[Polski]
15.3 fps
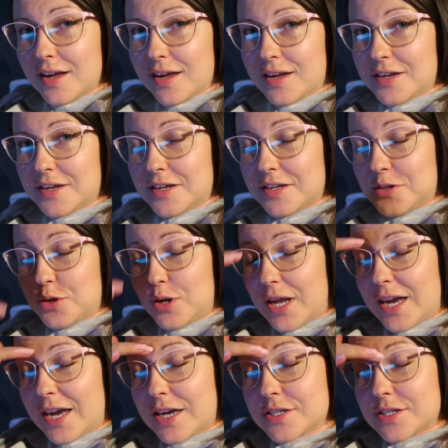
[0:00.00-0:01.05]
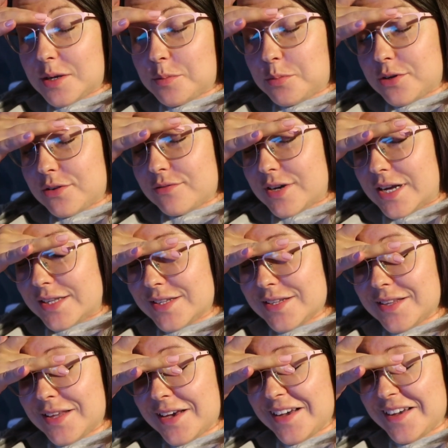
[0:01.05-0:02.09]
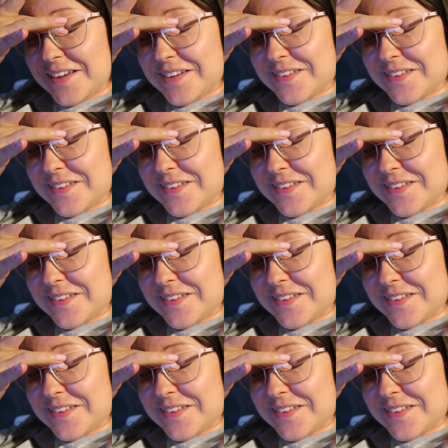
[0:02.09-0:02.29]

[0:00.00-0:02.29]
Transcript: e, do lekarza prywatnie,